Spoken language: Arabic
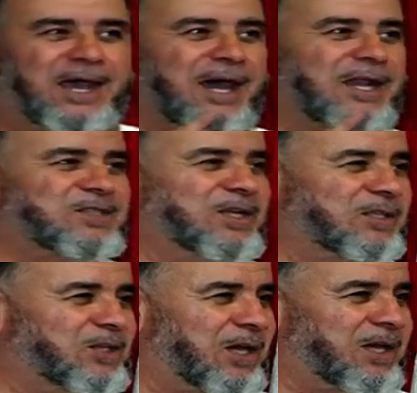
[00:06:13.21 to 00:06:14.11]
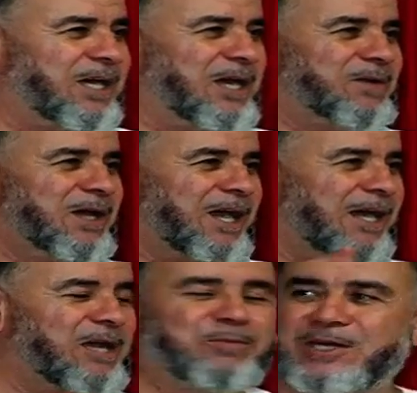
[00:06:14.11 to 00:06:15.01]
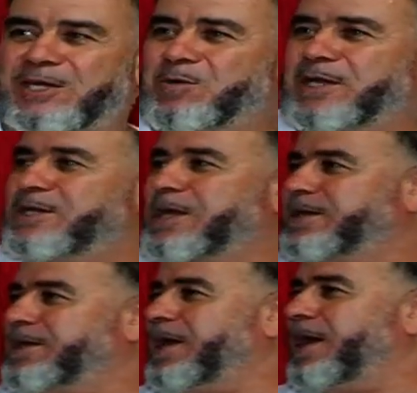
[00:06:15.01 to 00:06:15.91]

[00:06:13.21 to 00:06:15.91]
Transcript: على صلة الأرحام على بر الوالدين